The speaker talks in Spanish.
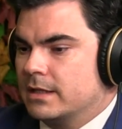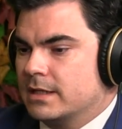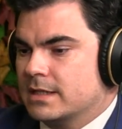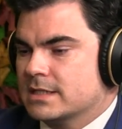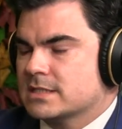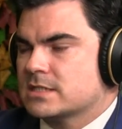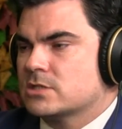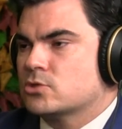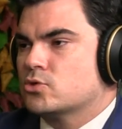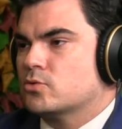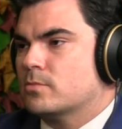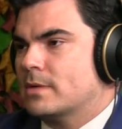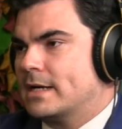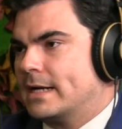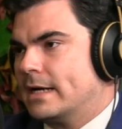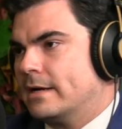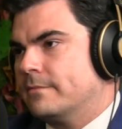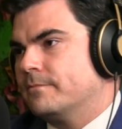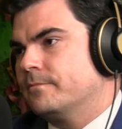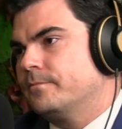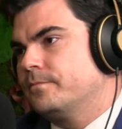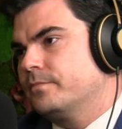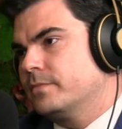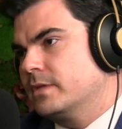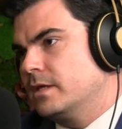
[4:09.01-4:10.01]
que se sumará
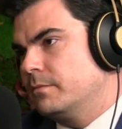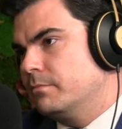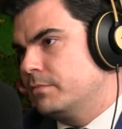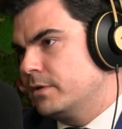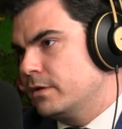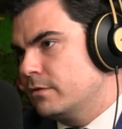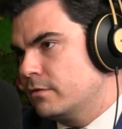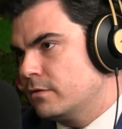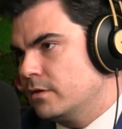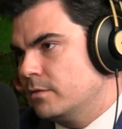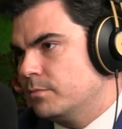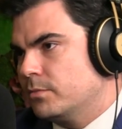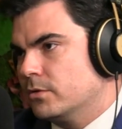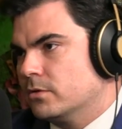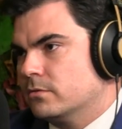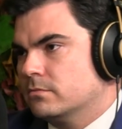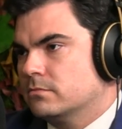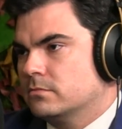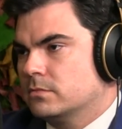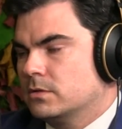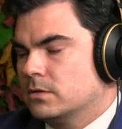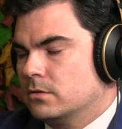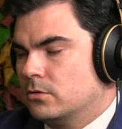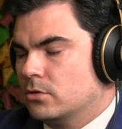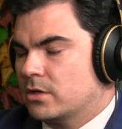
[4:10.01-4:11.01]
en principio
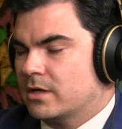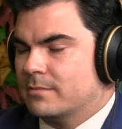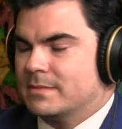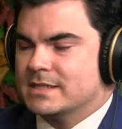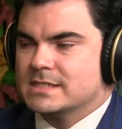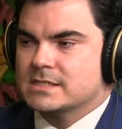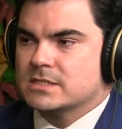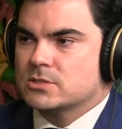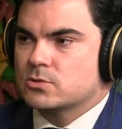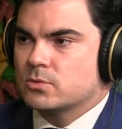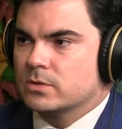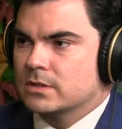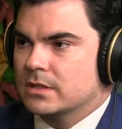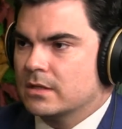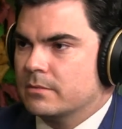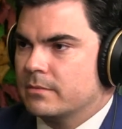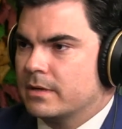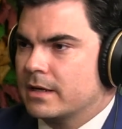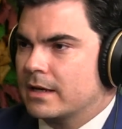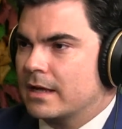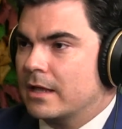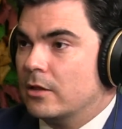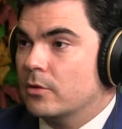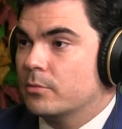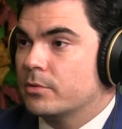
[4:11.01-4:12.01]
lo que más descuenta el
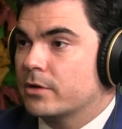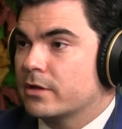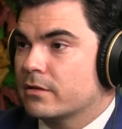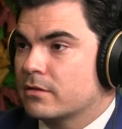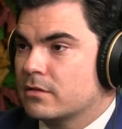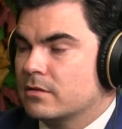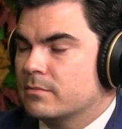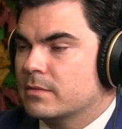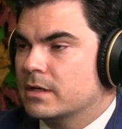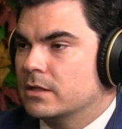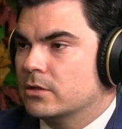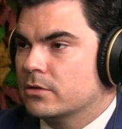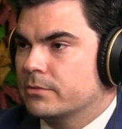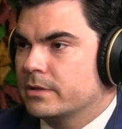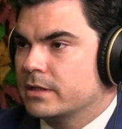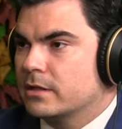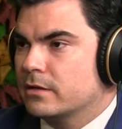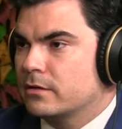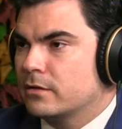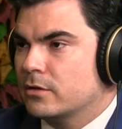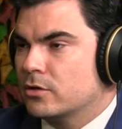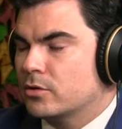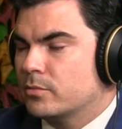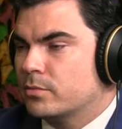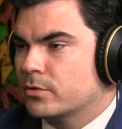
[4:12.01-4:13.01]
mercado por encima del
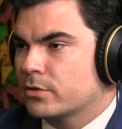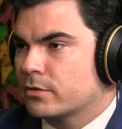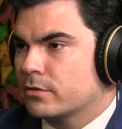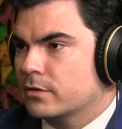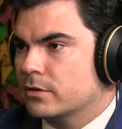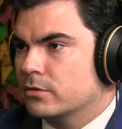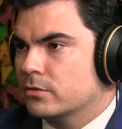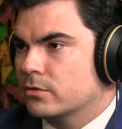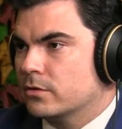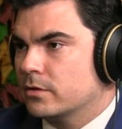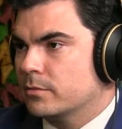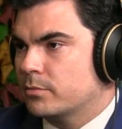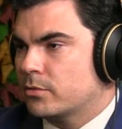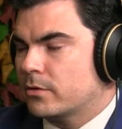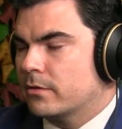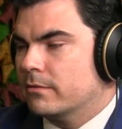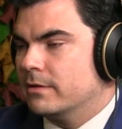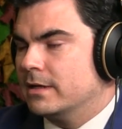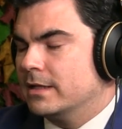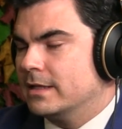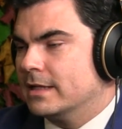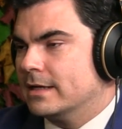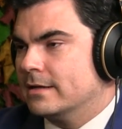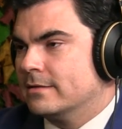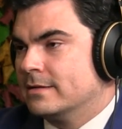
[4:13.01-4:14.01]
95% de
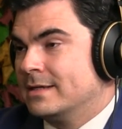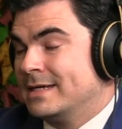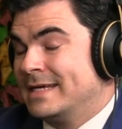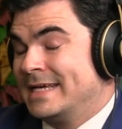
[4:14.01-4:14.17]
probabilidad